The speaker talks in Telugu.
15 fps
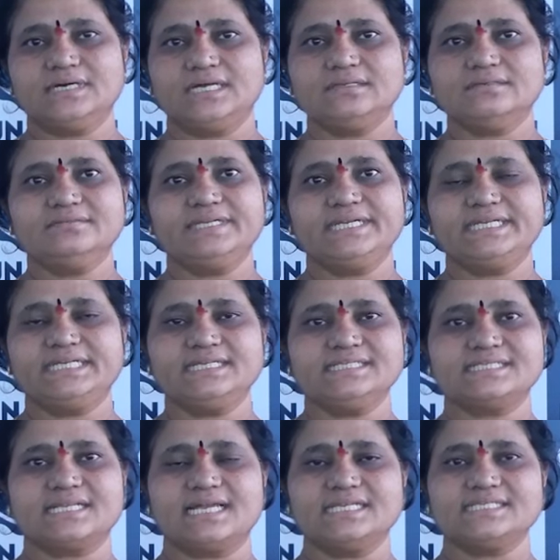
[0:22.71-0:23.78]
వాళ్ళు
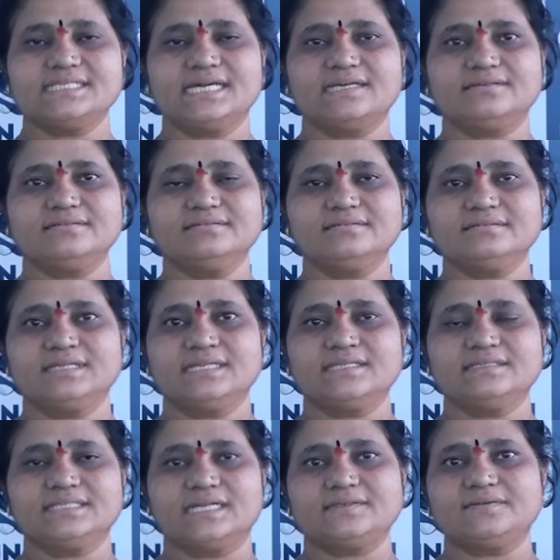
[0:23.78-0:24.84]
ఎయిటీస్ రాశారు
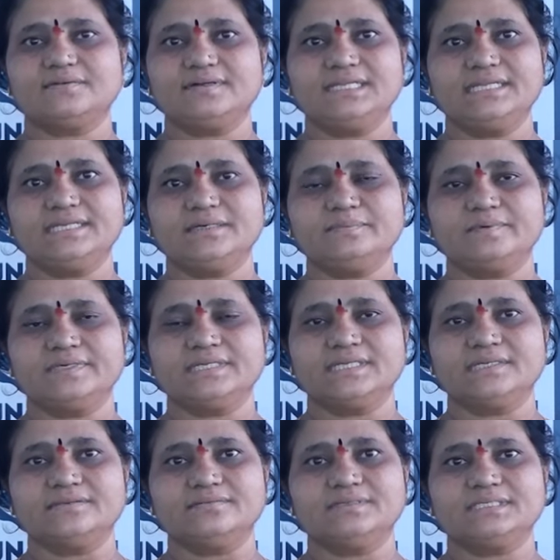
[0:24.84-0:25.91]
నేను
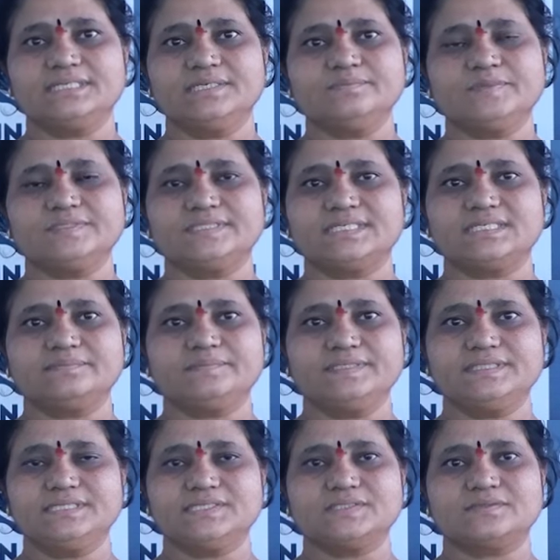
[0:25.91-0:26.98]
తట్టుకోలేకపోయినాను ఆ కీమోథెరపీ
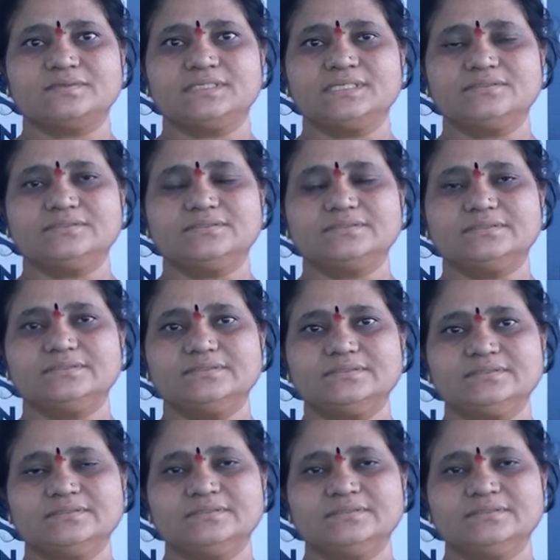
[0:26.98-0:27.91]
తీసుకున్నందుకు